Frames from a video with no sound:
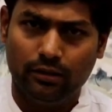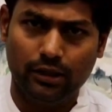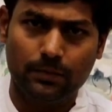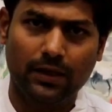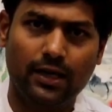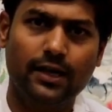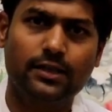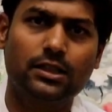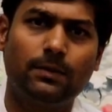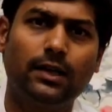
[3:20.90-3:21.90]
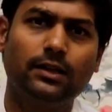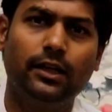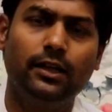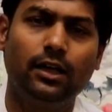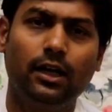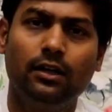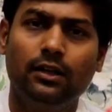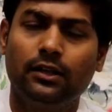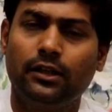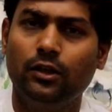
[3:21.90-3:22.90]
इस प्रकार से सामान खरीदना
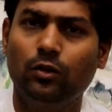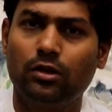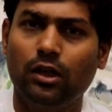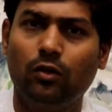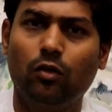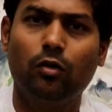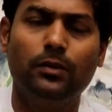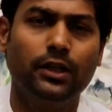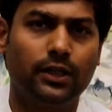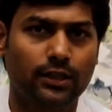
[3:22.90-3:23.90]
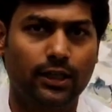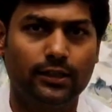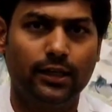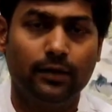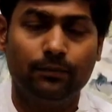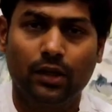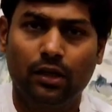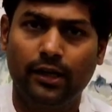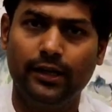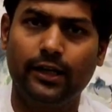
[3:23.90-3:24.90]
कि दूसरे लोगों को भी दिक्कत आ जाए
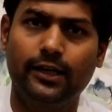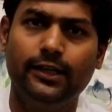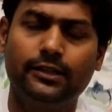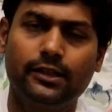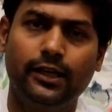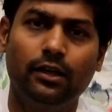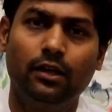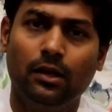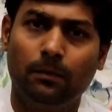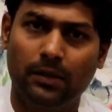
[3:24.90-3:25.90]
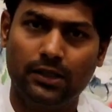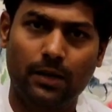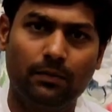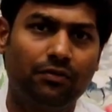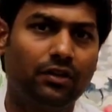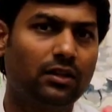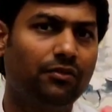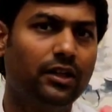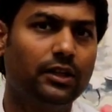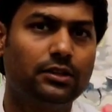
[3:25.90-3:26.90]
कहीं ना कहीं इससे बाजार में अफरा
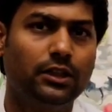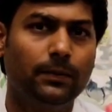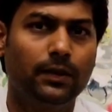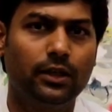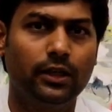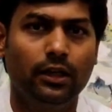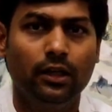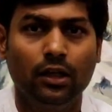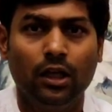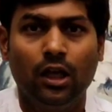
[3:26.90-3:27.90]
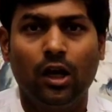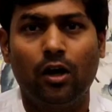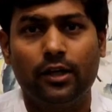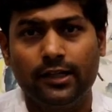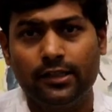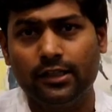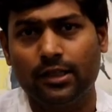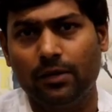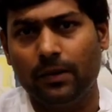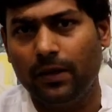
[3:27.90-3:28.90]
तफरी की स्थिति बन रही है और इसी
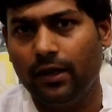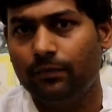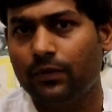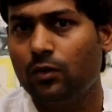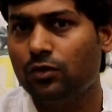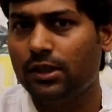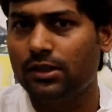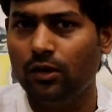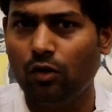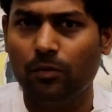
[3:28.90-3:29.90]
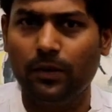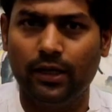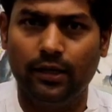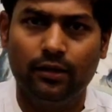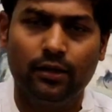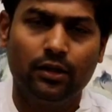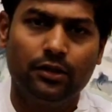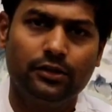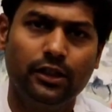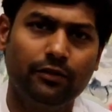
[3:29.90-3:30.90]
समय में कुछ ऐसे लोग भी हैं
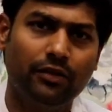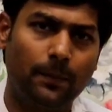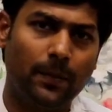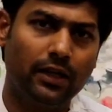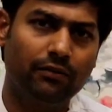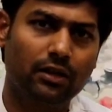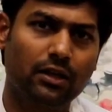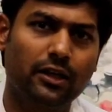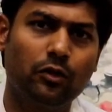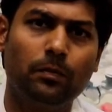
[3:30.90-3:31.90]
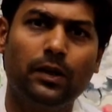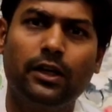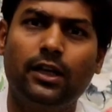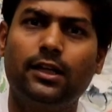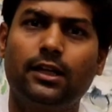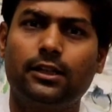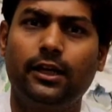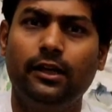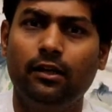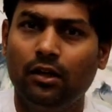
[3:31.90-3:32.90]
जिन्हें व्यापारी वर्ग के रूप में गिना
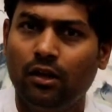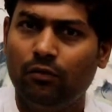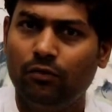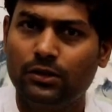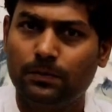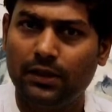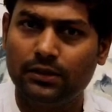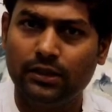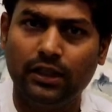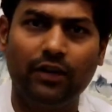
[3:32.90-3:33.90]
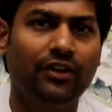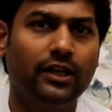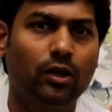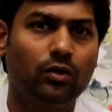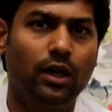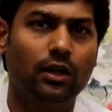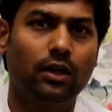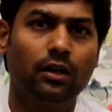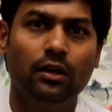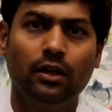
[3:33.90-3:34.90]
जाता है वो इस परिस्थिति का फायदा उठाकर